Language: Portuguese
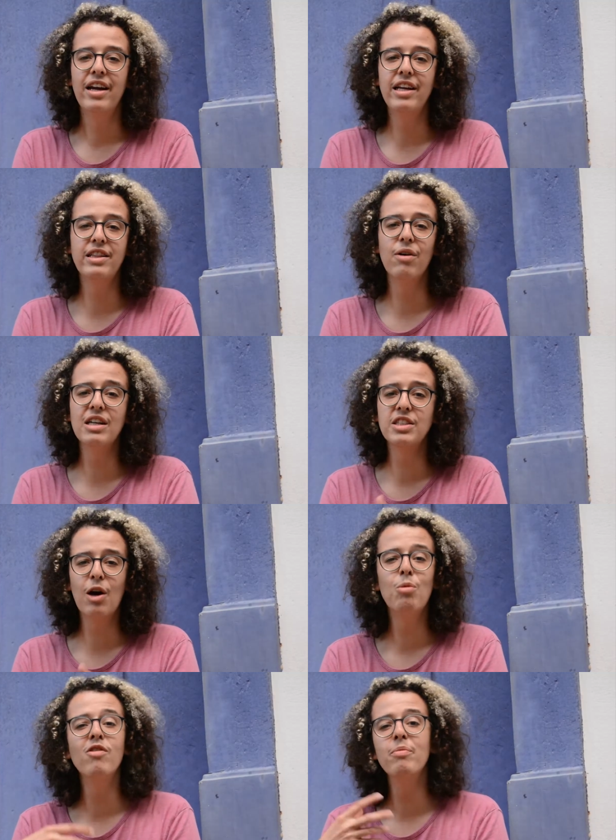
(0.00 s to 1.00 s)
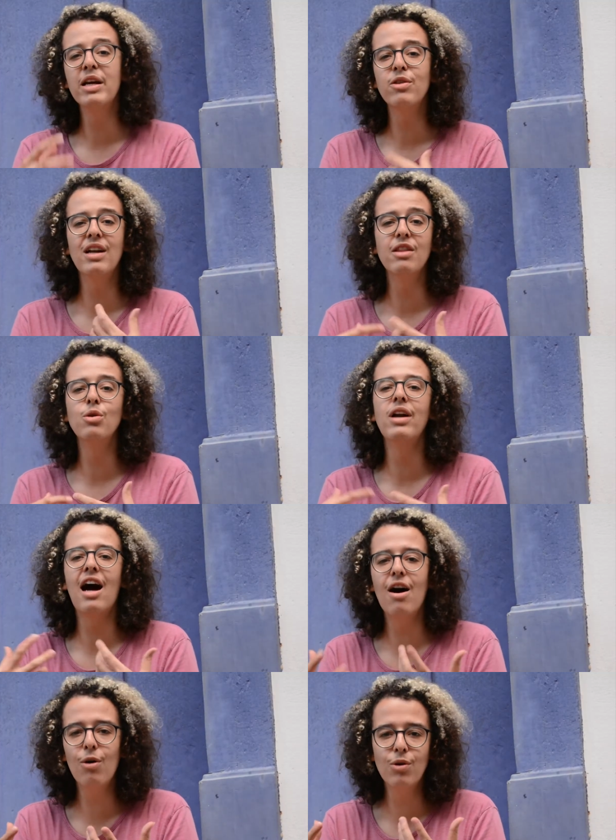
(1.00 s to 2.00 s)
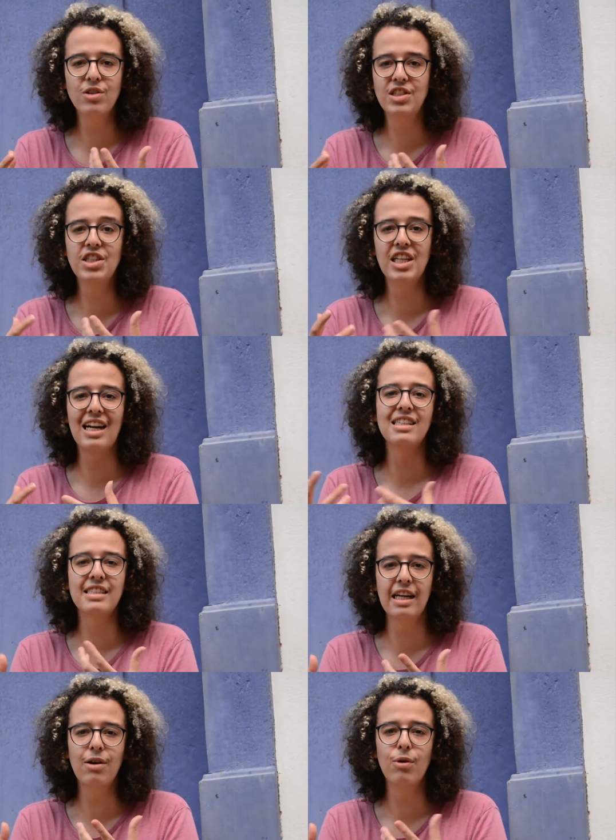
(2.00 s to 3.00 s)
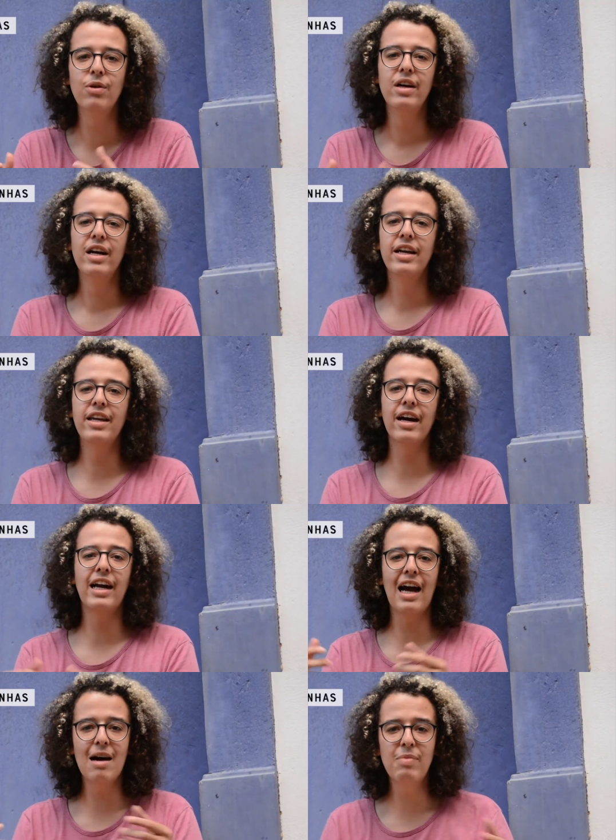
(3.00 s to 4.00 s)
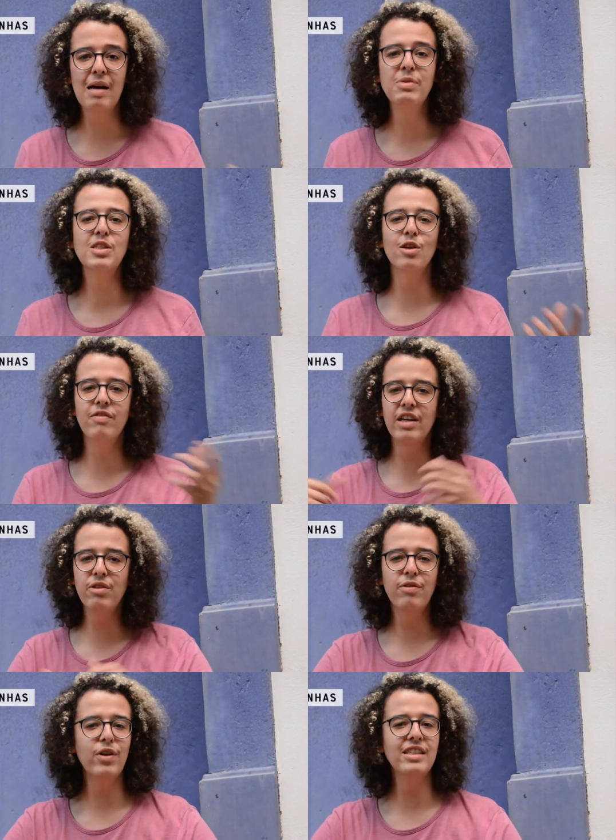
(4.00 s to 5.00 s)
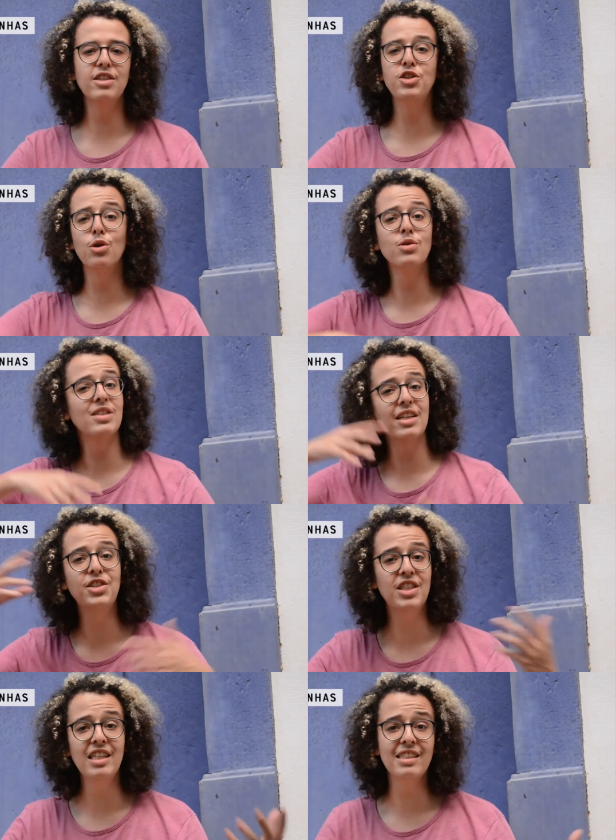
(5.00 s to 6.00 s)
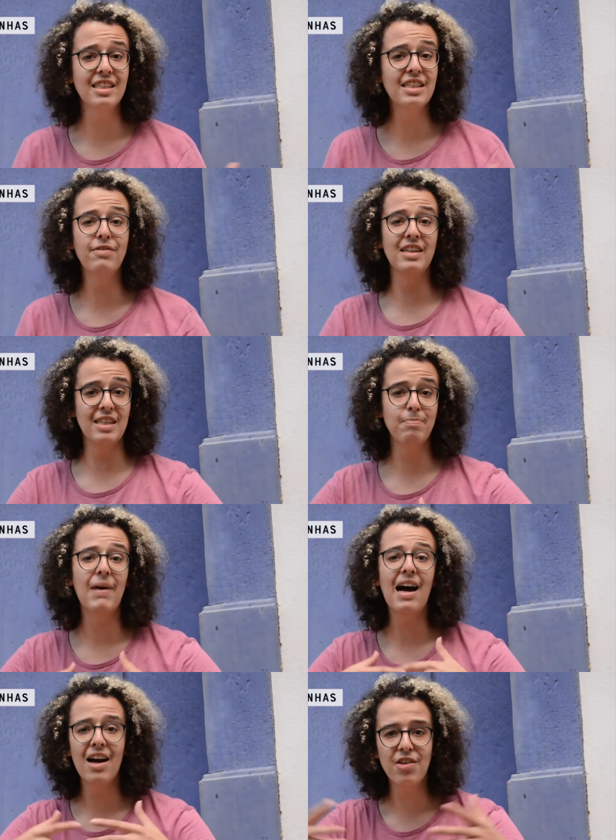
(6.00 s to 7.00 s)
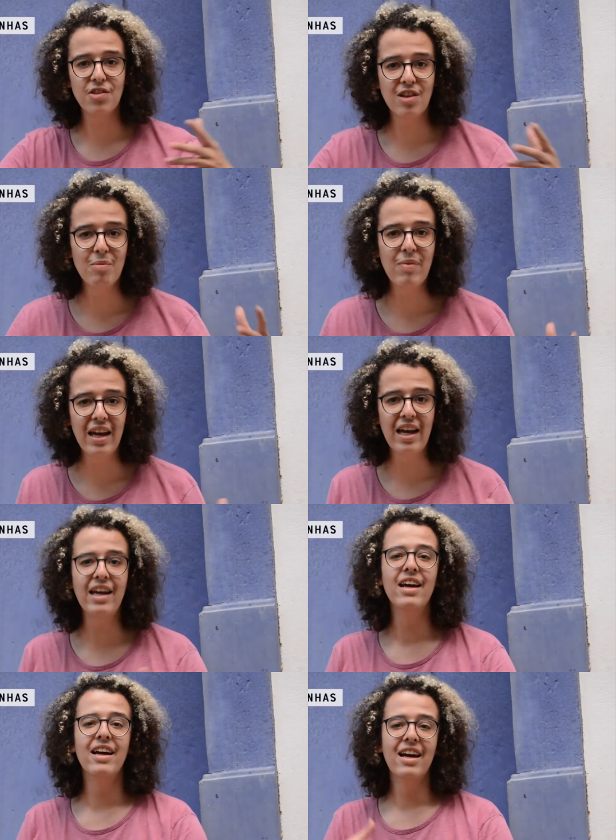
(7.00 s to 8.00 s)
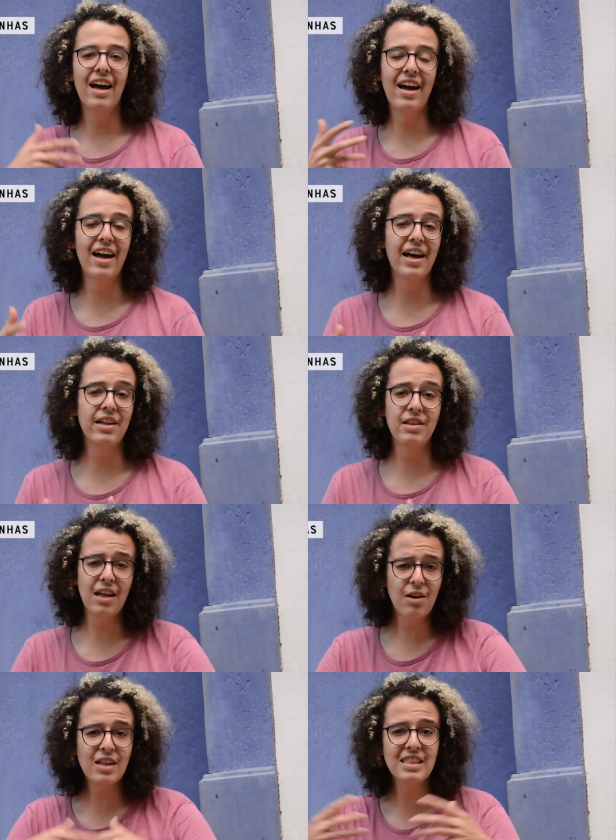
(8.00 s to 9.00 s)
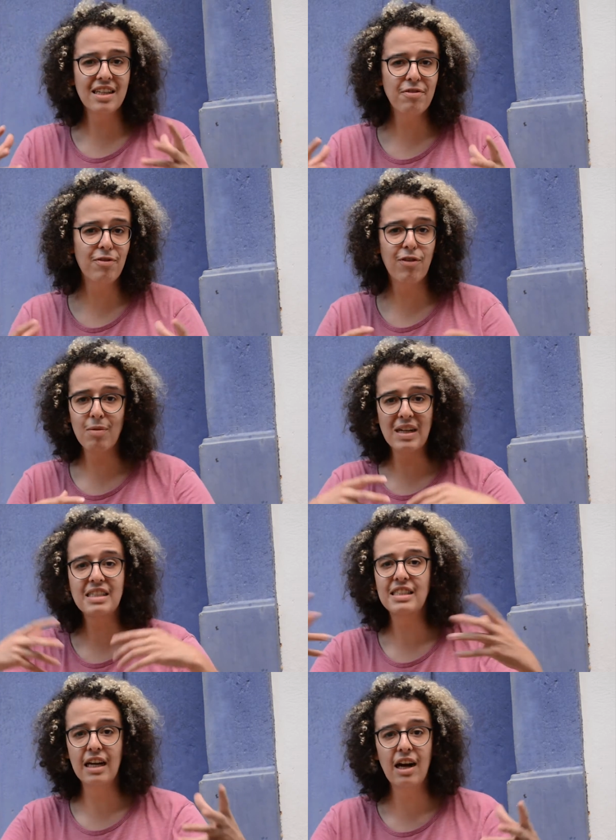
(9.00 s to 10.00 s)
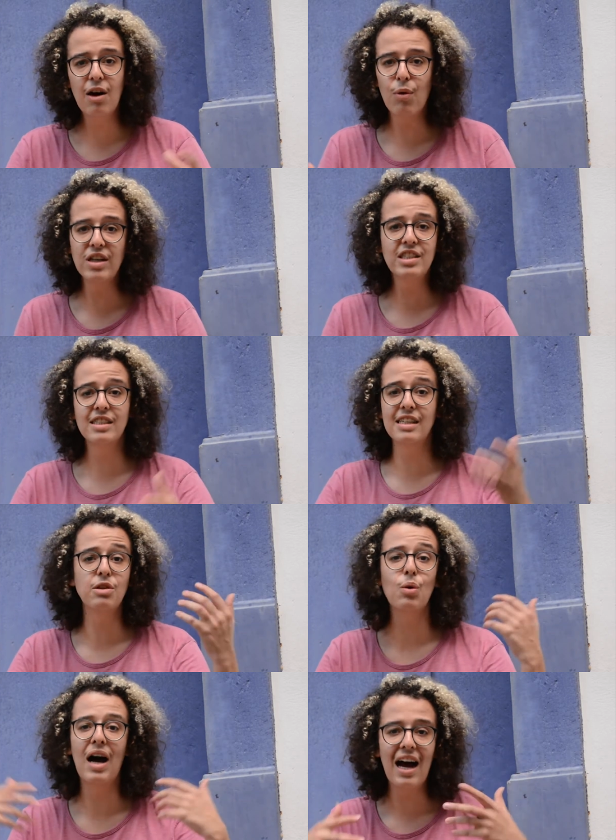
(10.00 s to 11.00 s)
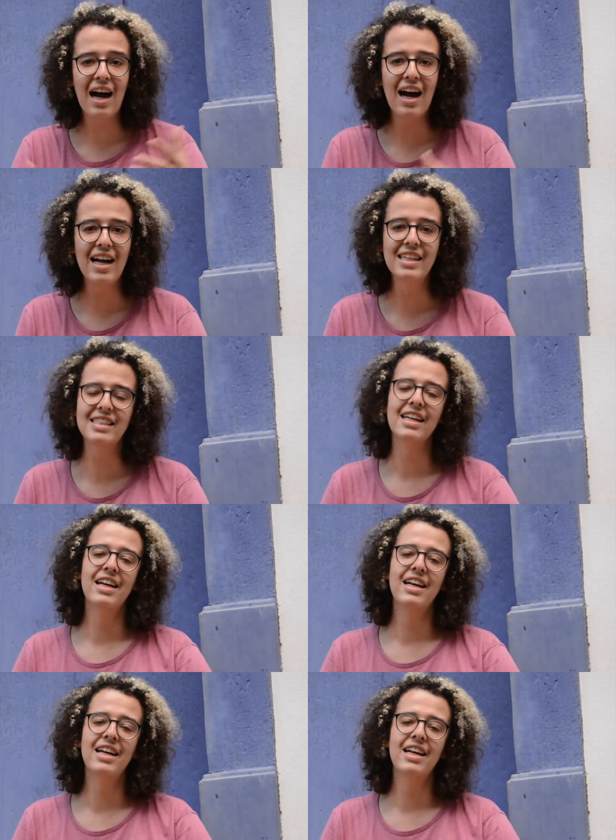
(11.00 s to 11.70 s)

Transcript: Então acho que é um movimento natural de geração que acaba absorvendo influências de outros artistas que fazem parte também é, da nossa formação, artistas atuais,